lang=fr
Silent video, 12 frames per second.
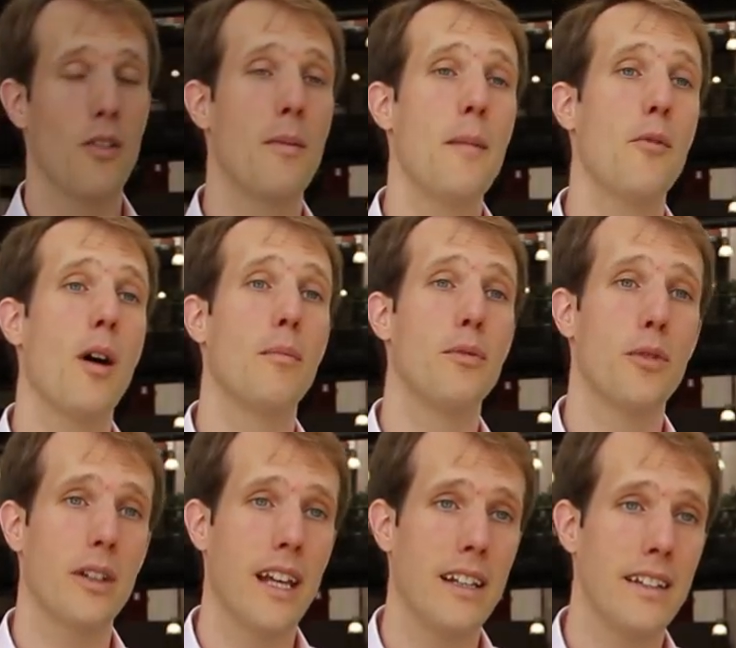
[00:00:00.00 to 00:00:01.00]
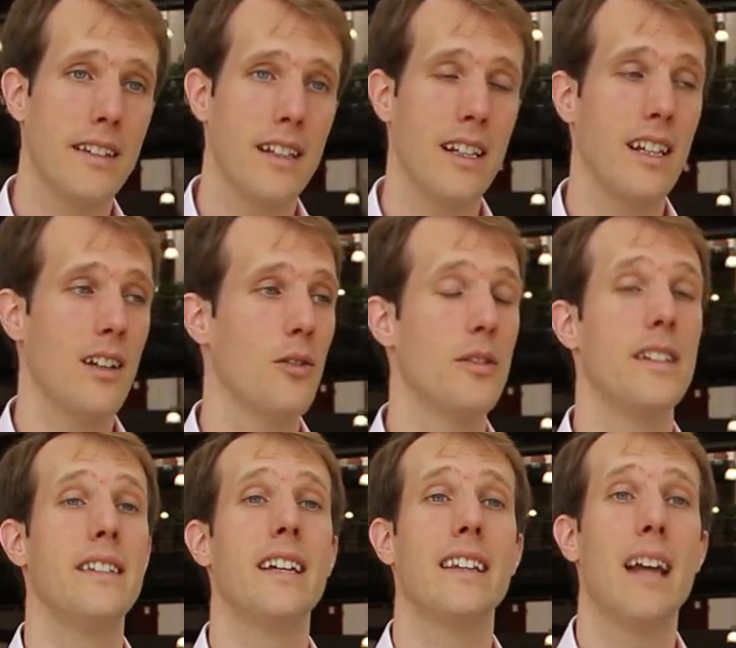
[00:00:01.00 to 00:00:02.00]
à lui-même e aura plusieurs qualités, le
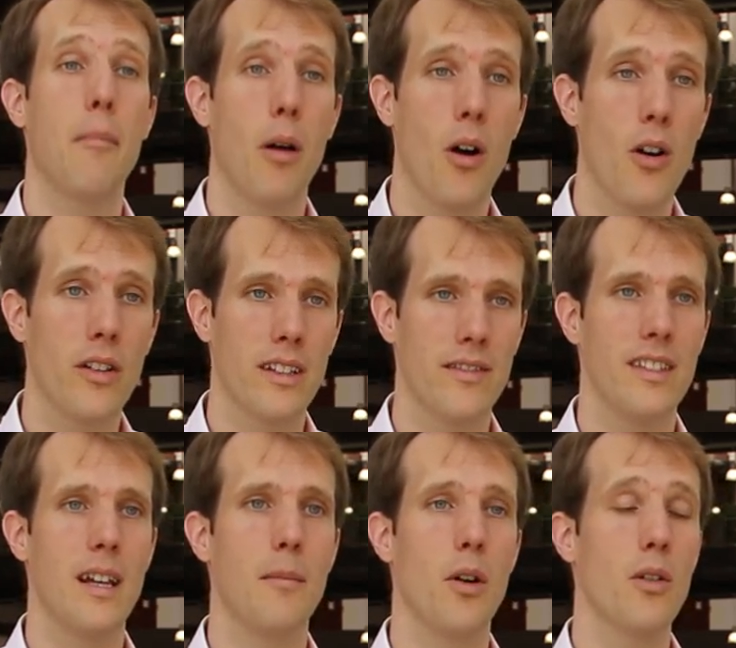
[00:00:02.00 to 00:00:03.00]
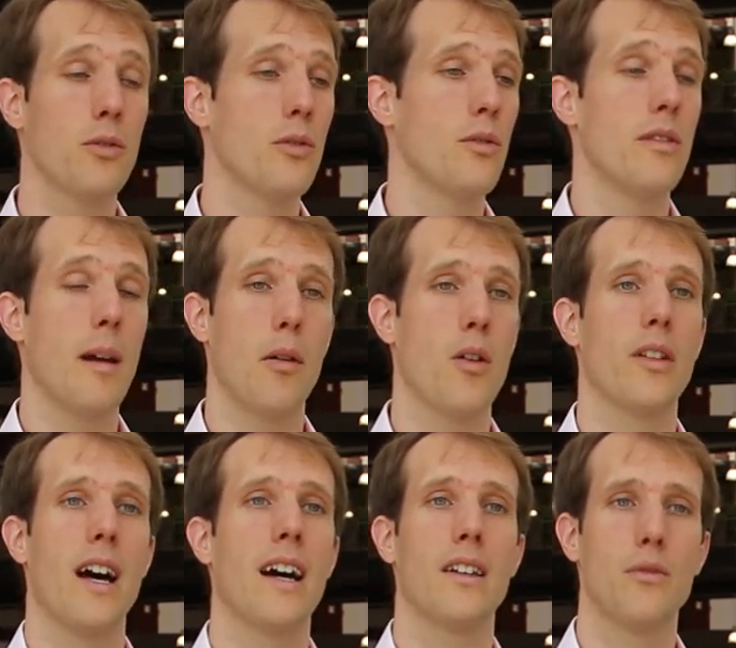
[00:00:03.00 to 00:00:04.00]
désir d'apprendre évidemment,
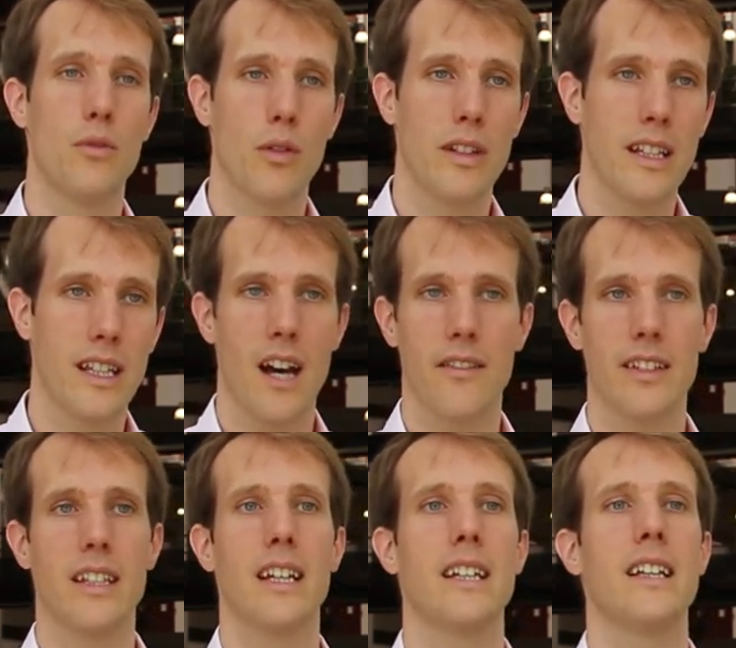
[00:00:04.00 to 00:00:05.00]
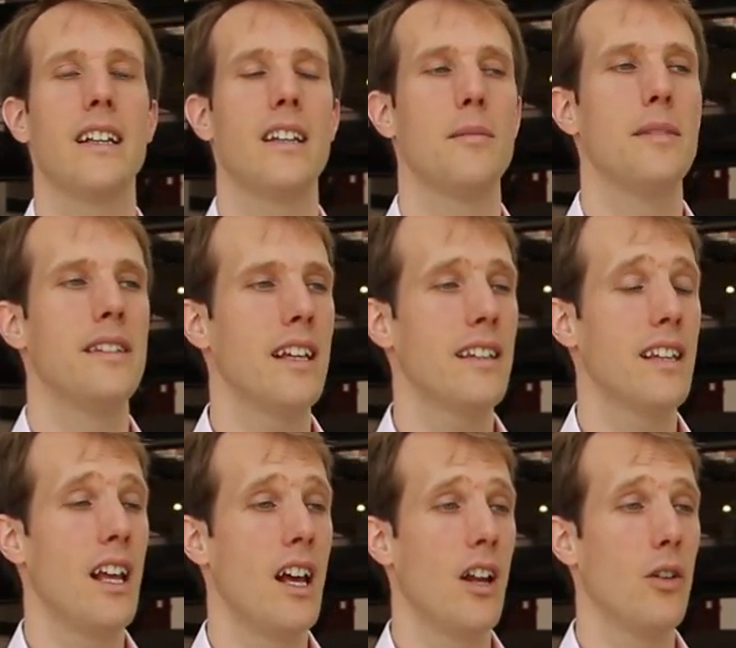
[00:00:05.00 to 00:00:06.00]
d'apprendre à résoudre des cas avec des grilles d'analyse
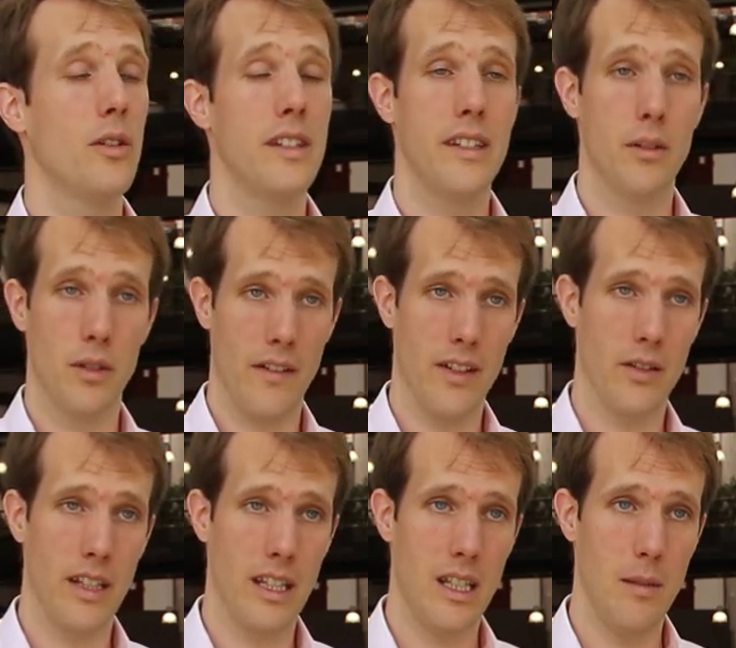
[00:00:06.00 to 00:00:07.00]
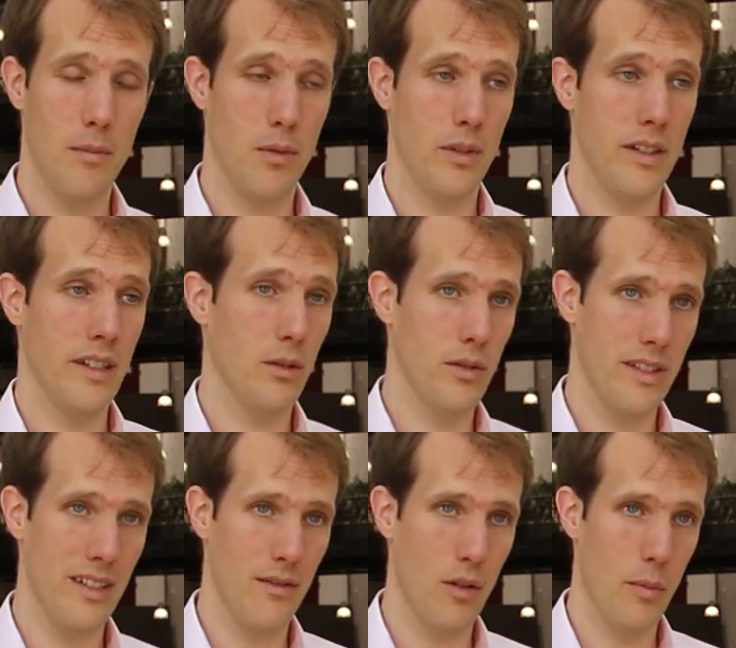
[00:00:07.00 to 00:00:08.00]
business, le désir de travailler en équipe, le désir de se
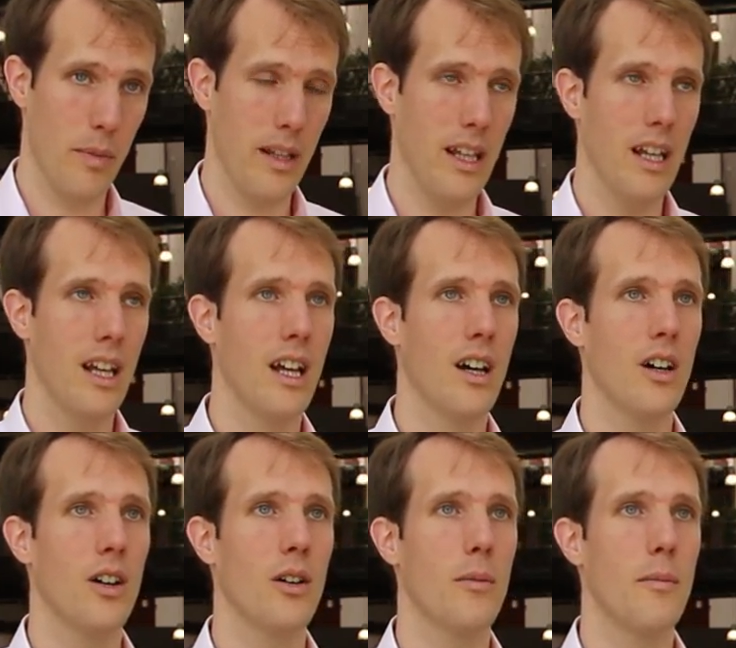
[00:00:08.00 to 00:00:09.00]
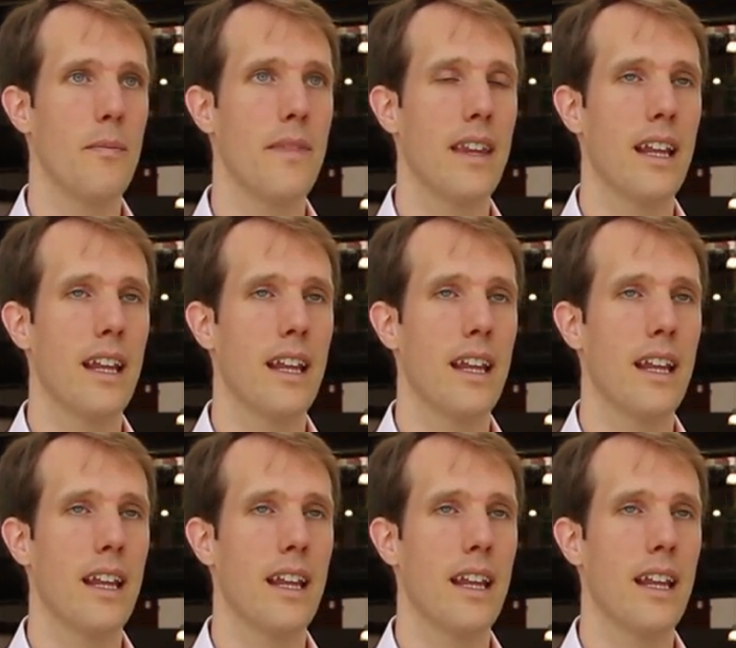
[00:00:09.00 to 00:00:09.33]
développer, euh,